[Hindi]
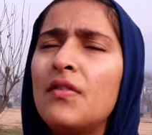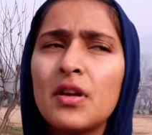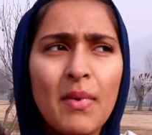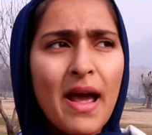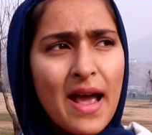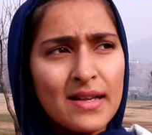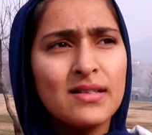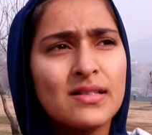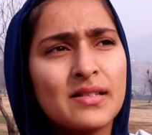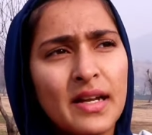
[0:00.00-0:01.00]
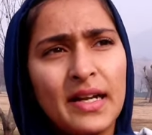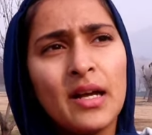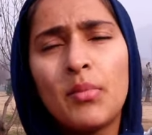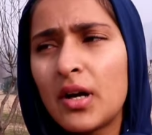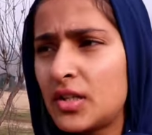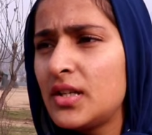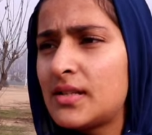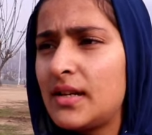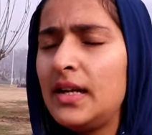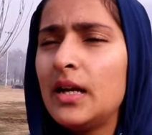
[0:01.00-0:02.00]
फिर मैं ऐसे स्टेडियम बख्शी
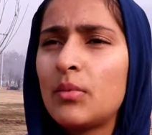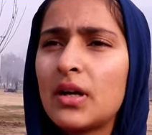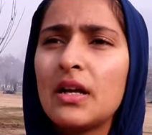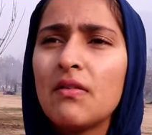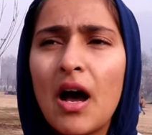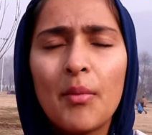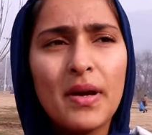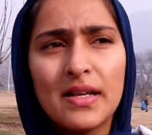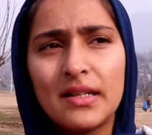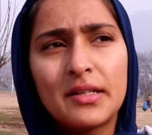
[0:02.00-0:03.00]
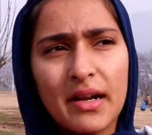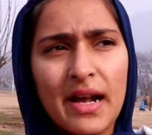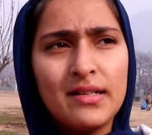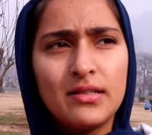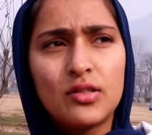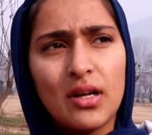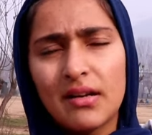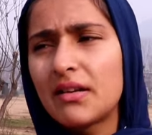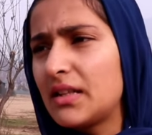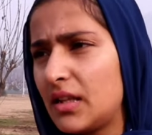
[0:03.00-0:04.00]
स्टेडियम गई थी वहाँ पे ऐसे ट्रायल
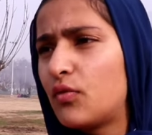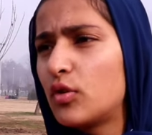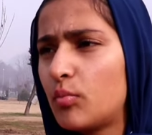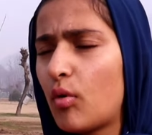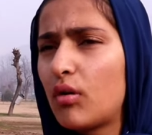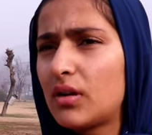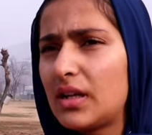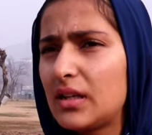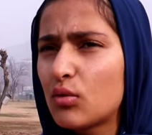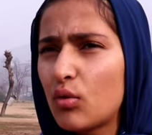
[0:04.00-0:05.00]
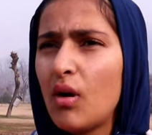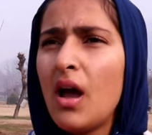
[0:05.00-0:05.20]
चल रही थी फुटबॉल की तो